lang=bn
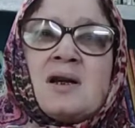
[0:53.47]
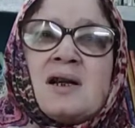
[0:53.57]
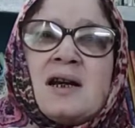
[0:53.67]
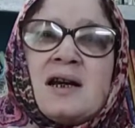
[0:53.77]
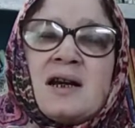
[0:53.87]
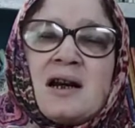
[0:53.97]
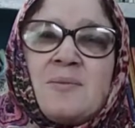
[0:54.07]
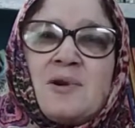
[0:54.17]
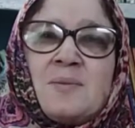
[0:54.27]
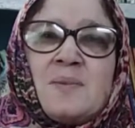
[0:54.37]
সেই
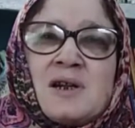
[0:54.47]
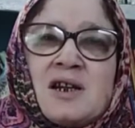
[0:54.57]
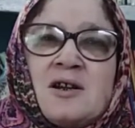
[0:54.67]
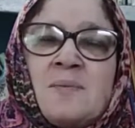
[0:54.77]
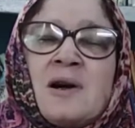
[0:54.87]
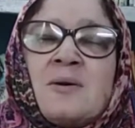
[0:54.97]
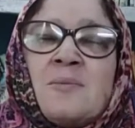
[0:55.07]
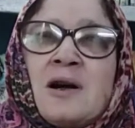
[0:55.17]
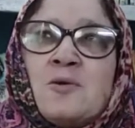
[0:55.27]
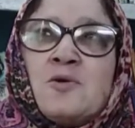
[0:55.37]
গ্রামের বেশিরভাগ
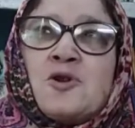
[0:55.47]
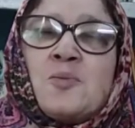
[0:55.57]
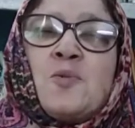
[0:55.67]
মানুষ